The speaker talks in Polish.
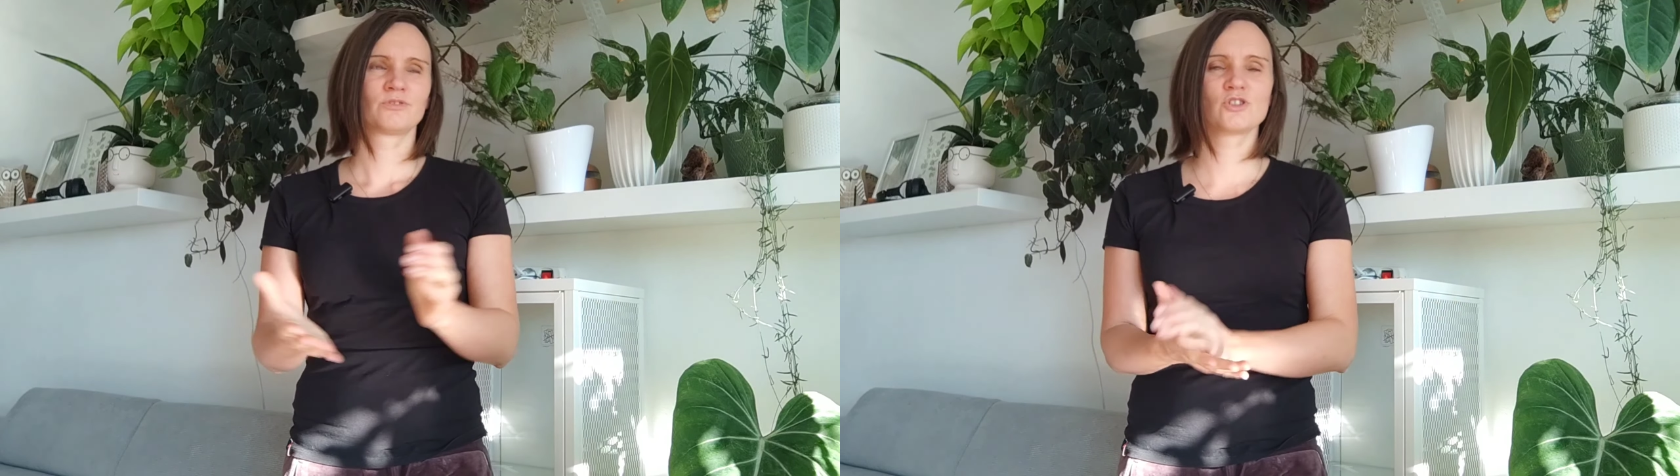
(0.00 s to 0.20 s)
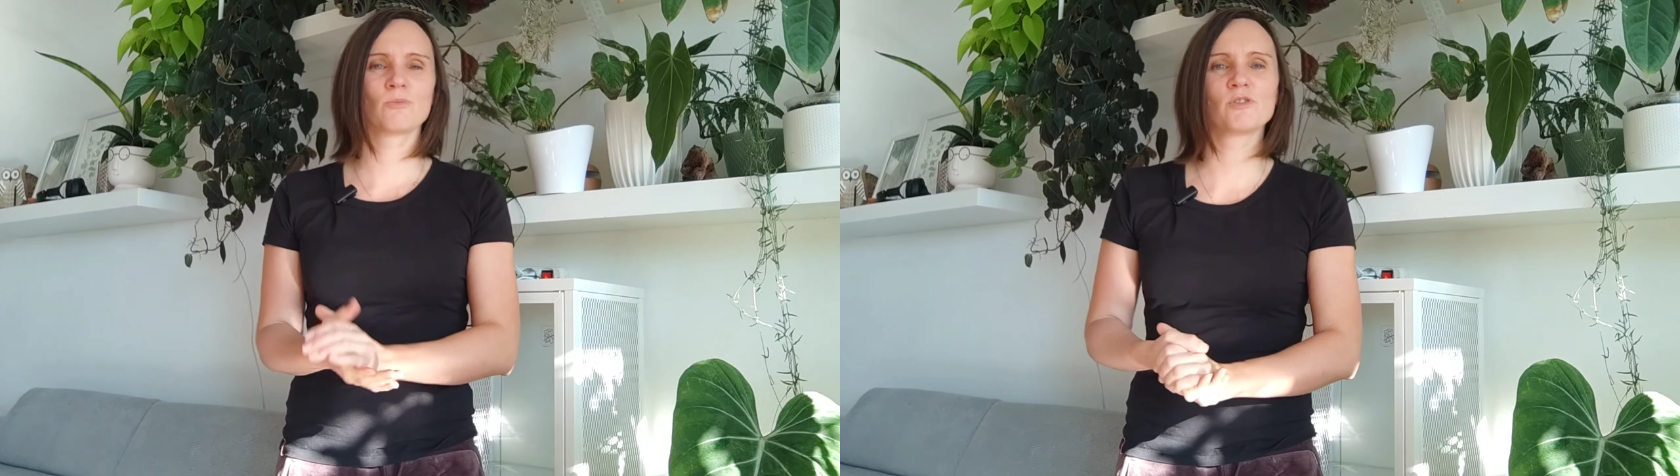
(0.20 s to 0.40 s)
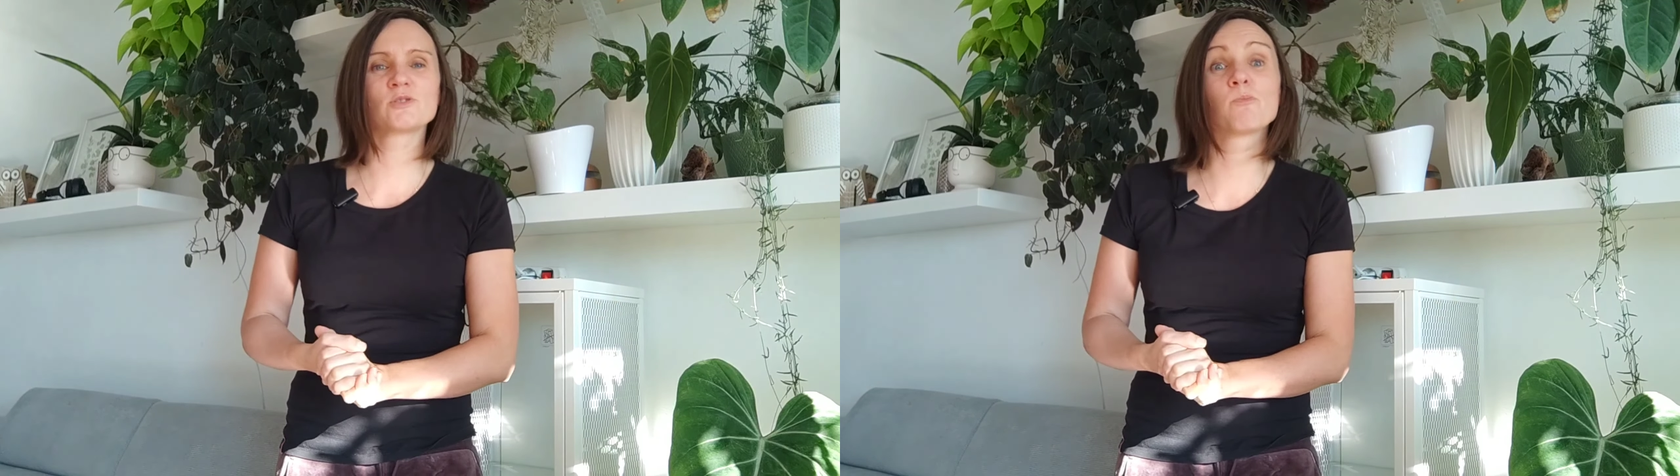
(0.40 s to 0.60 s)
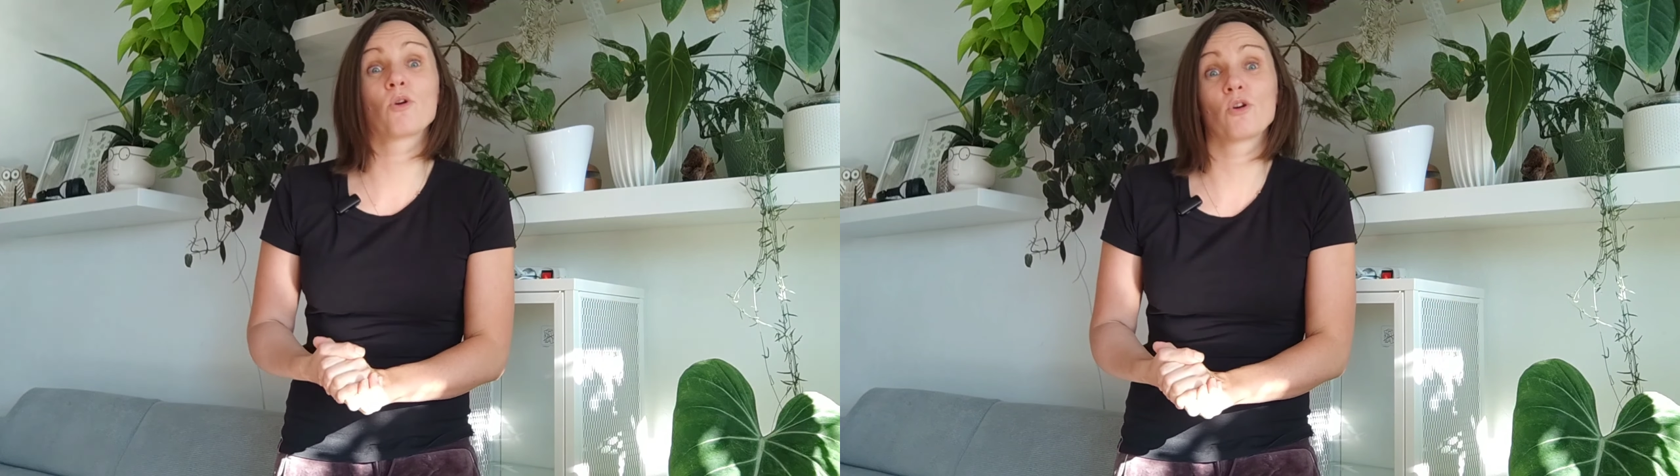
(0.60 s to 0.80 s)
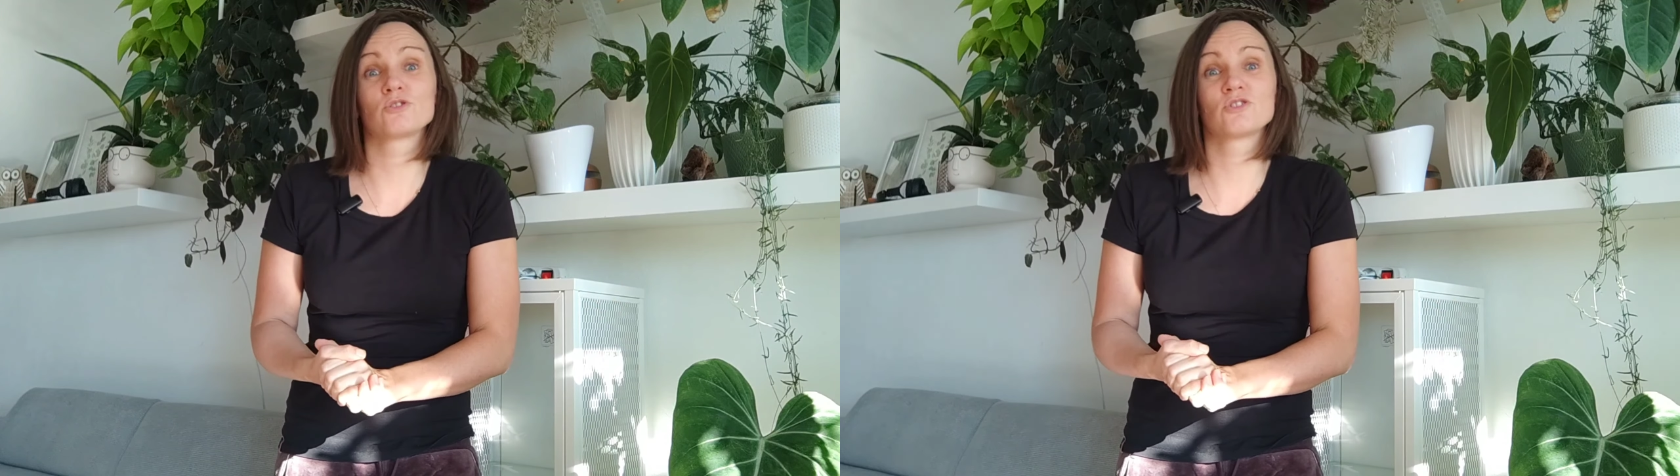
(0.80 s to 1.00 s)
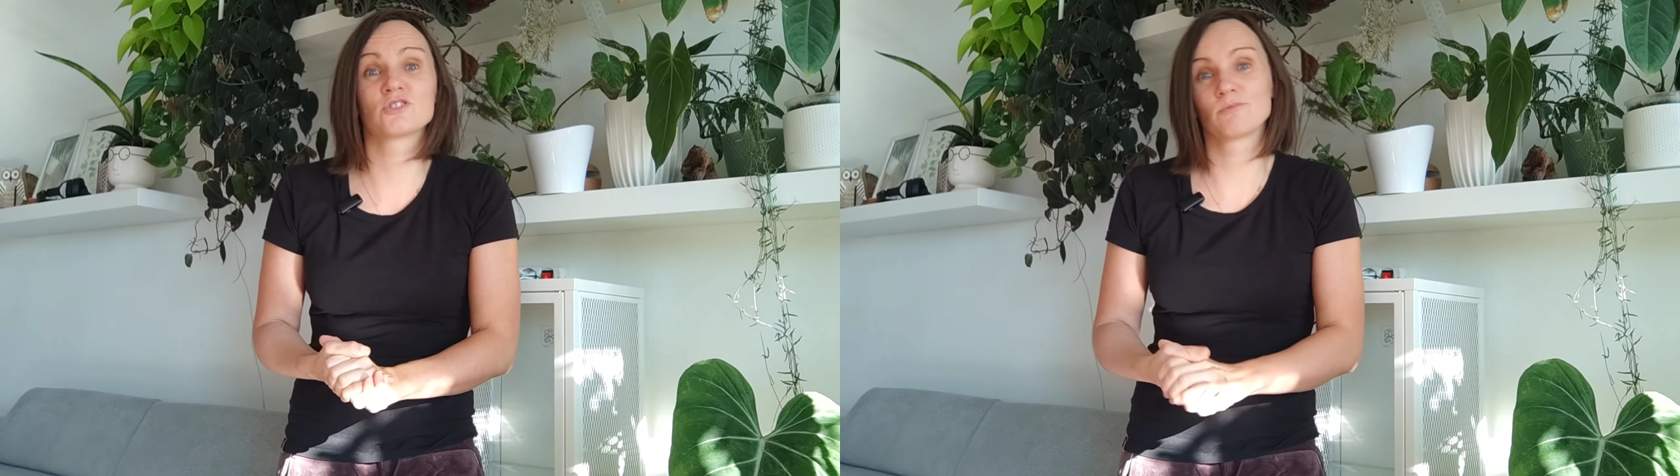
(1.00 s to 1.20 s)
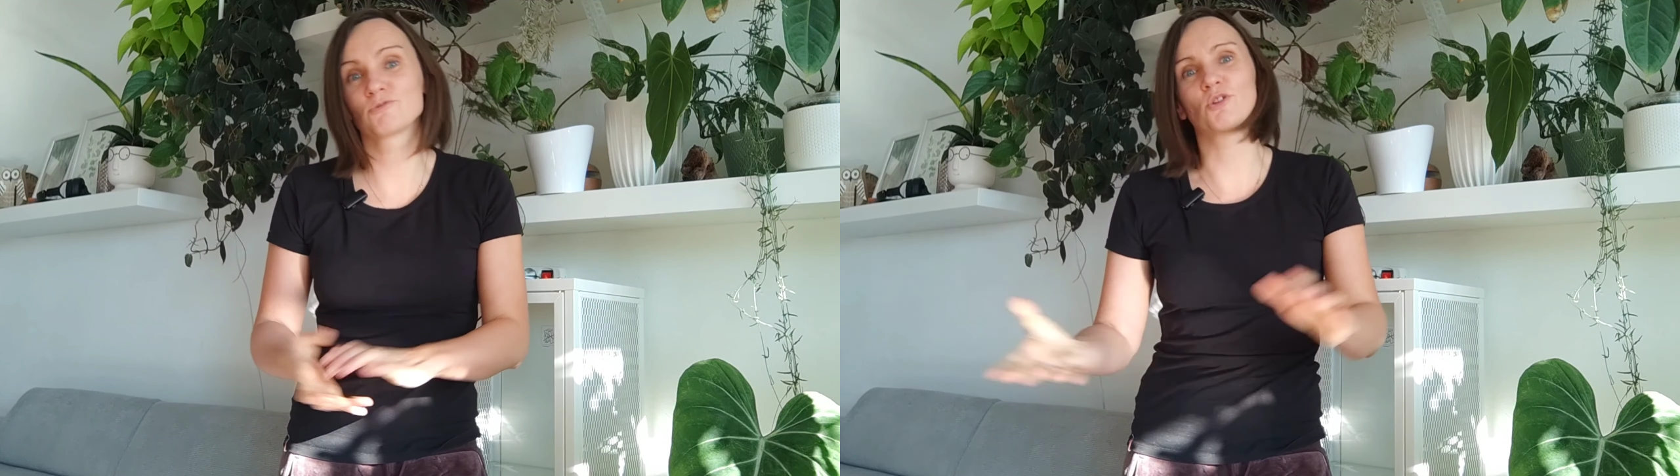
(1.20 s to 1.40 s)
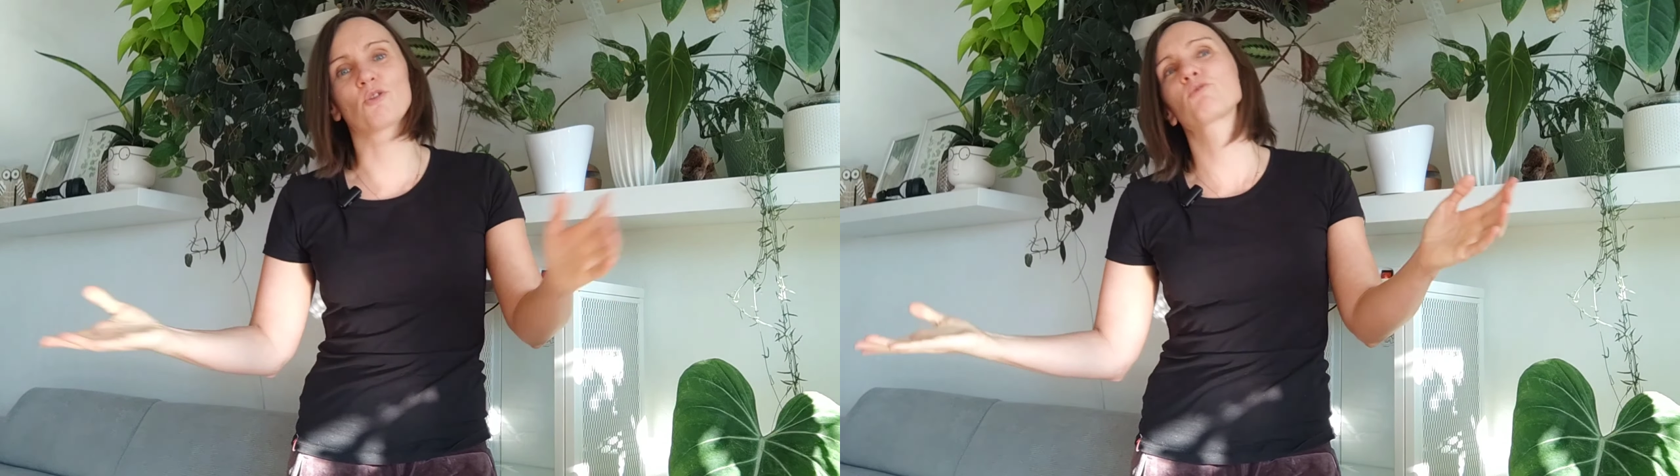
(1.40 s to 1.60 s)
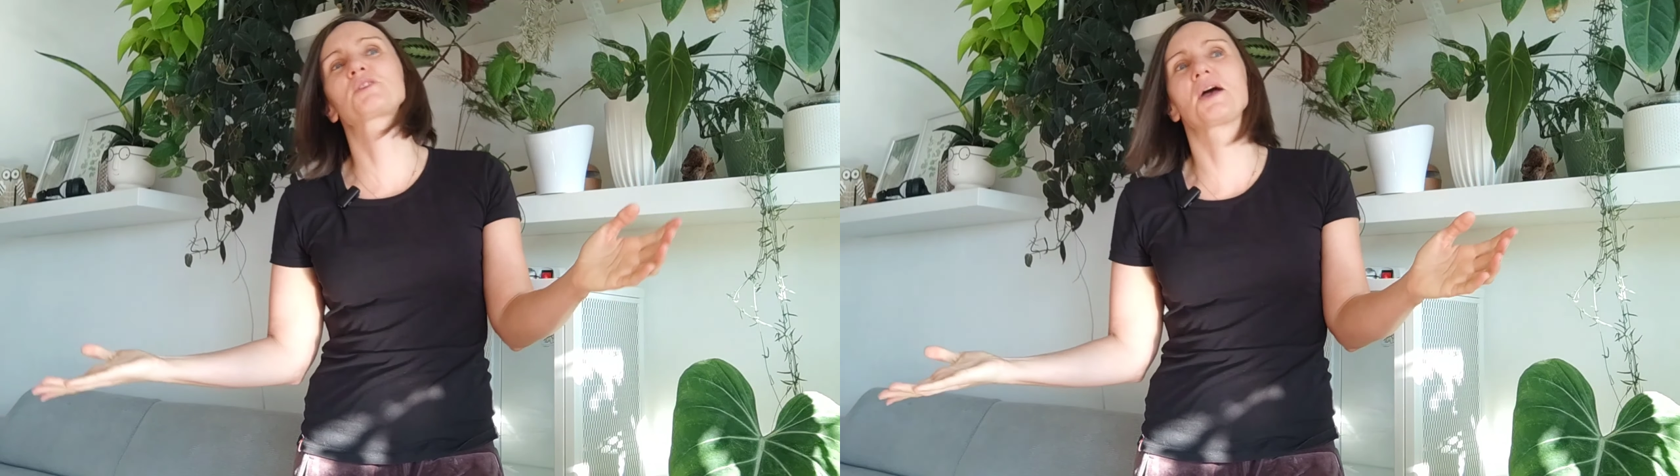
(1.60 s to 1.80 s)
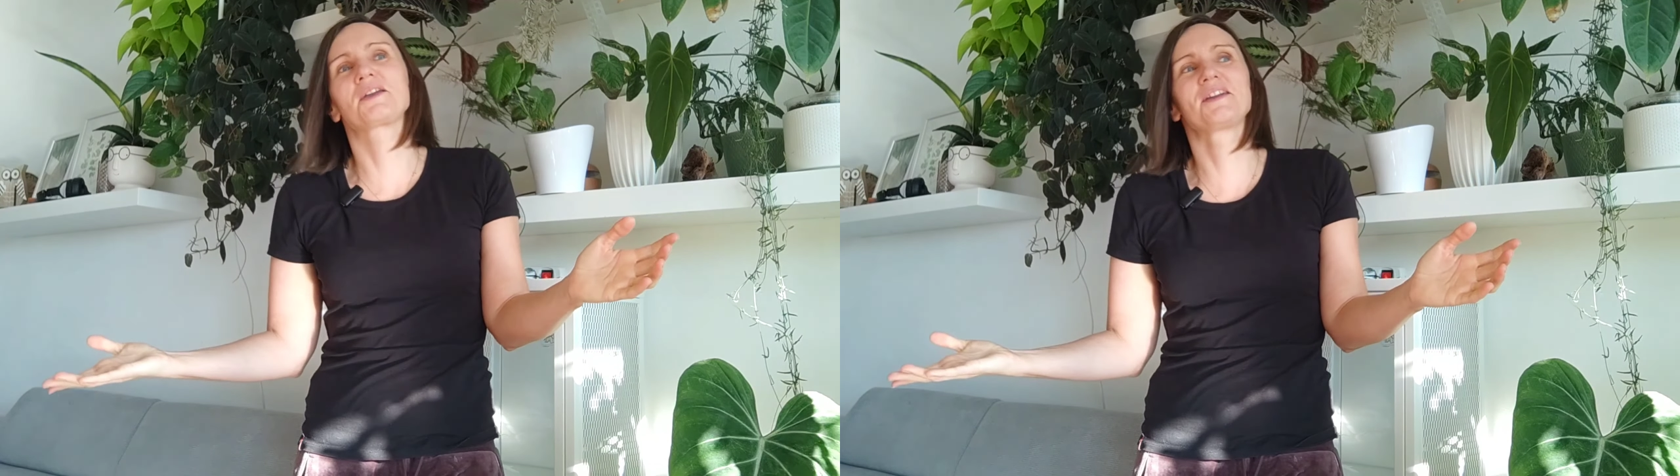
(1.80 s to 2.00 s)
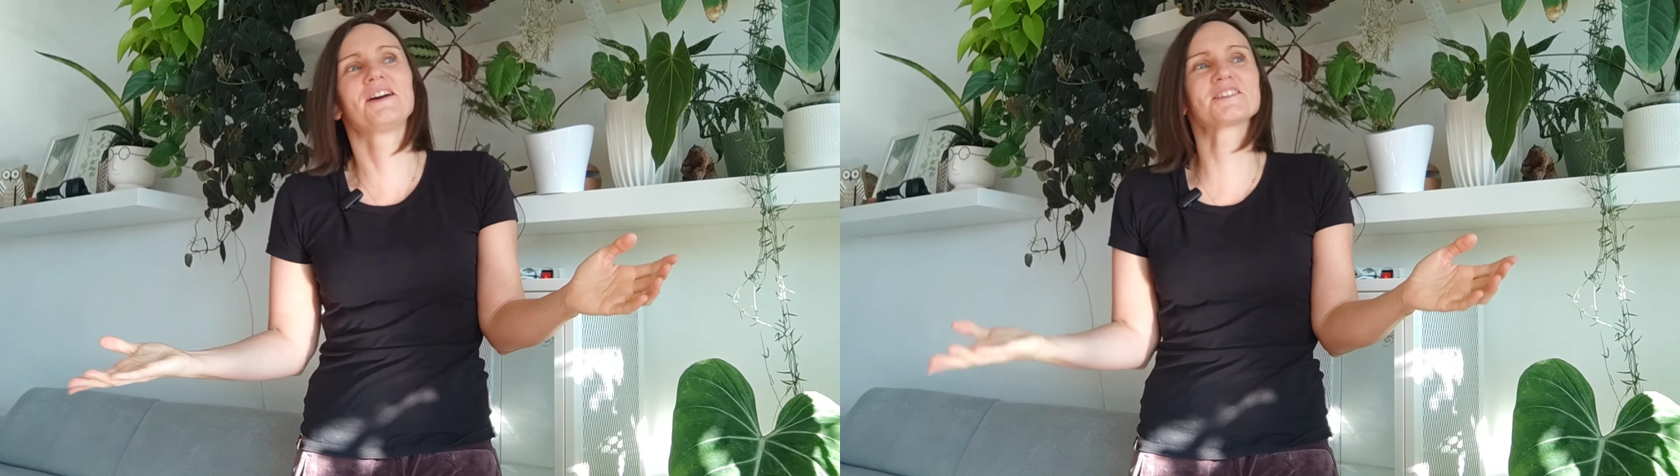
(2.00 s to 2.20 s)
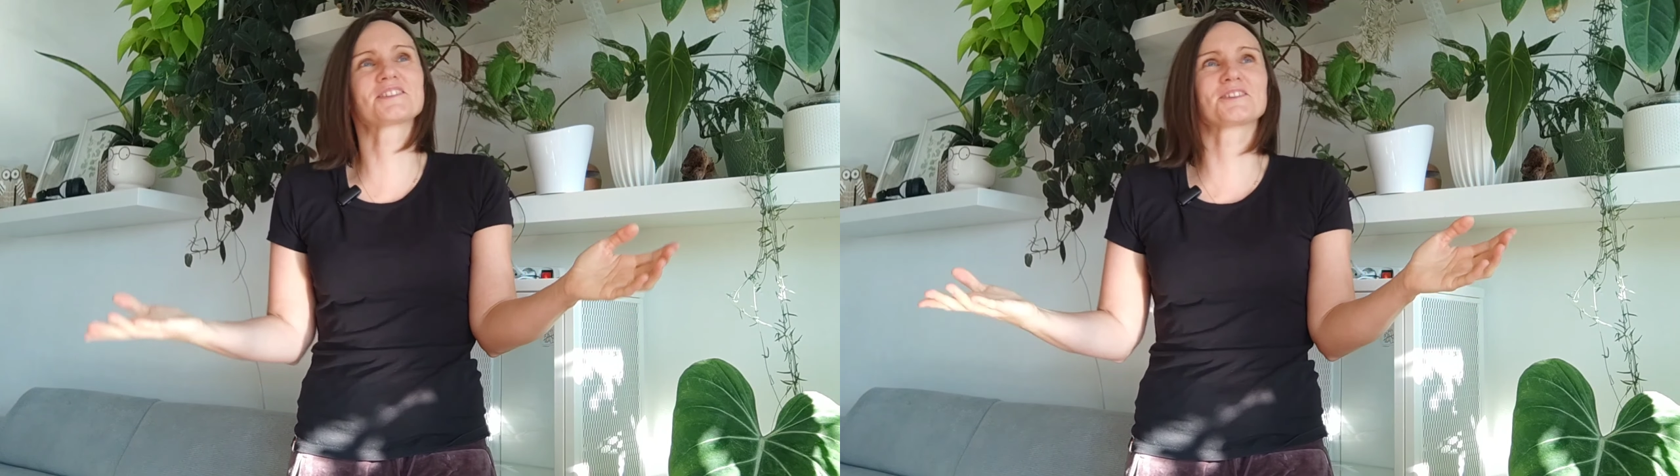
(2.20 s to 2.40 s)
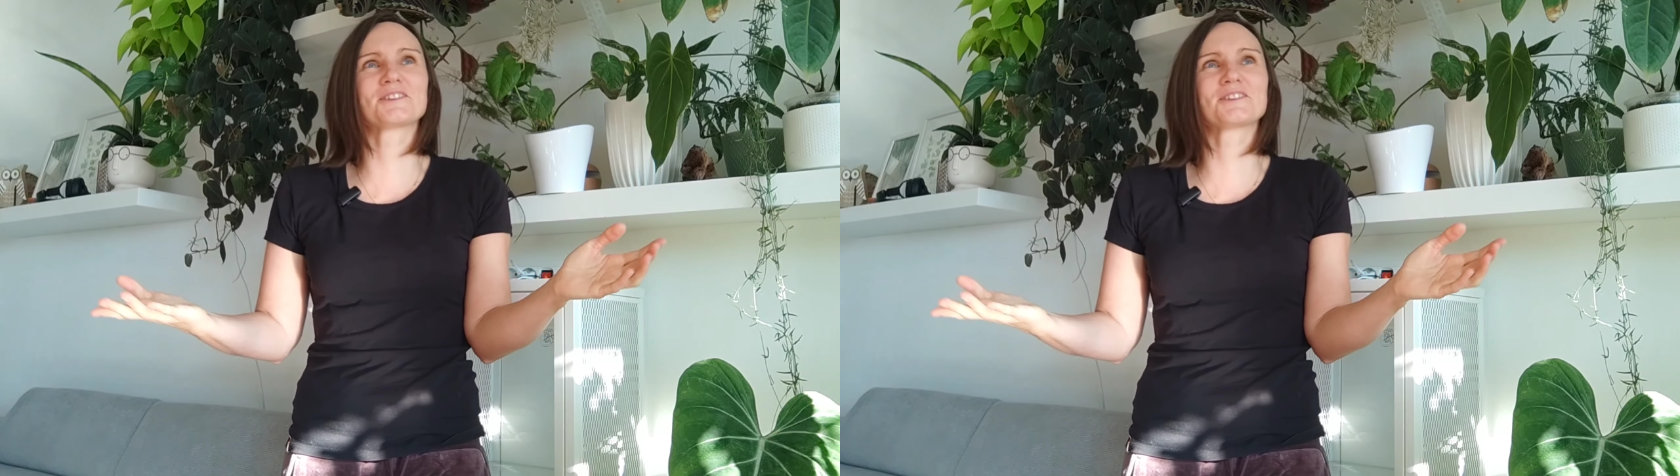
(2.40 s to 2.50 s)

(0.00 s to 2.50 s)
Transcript: trzeba się pogodzić z tym, co roku tak jest,